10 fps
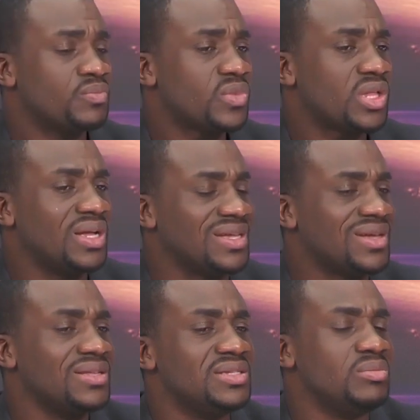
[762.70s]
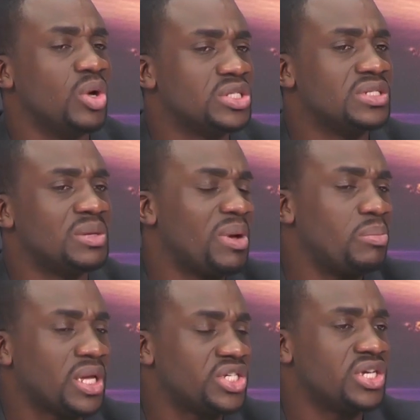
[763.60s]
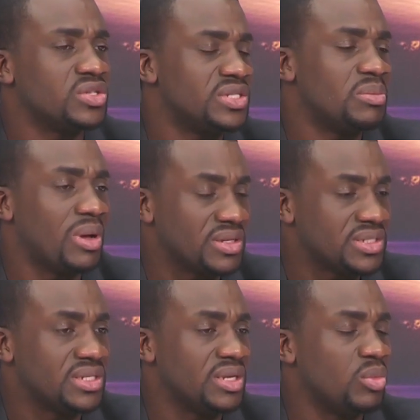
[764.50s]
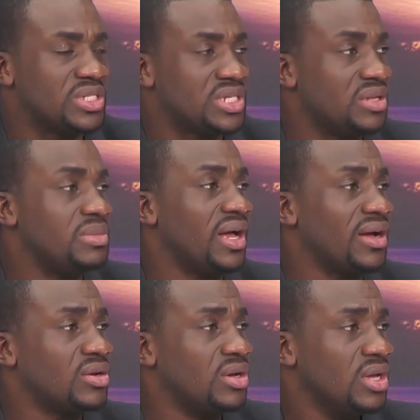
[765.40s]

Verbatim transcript: quand quelqu'un dit moi je ne sais pas prêcher, je ne sais pas enseigner, moi c'est le miracle.